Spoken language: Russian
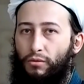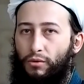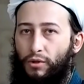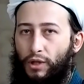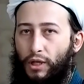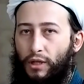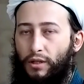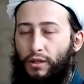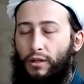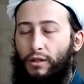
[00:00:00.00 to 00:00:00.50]

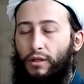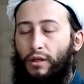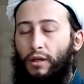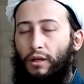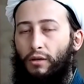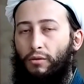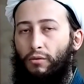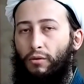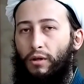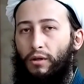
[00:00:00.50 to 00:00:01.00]
Частица,
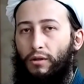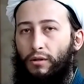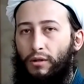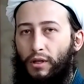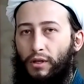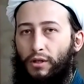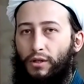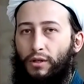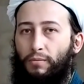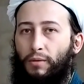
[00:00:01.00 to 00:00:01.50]
которая не
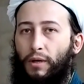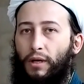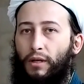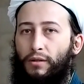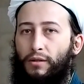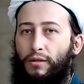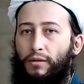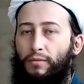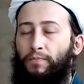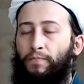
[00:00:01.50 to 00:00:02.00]

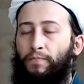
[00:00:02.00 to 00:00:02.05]
расщепляется.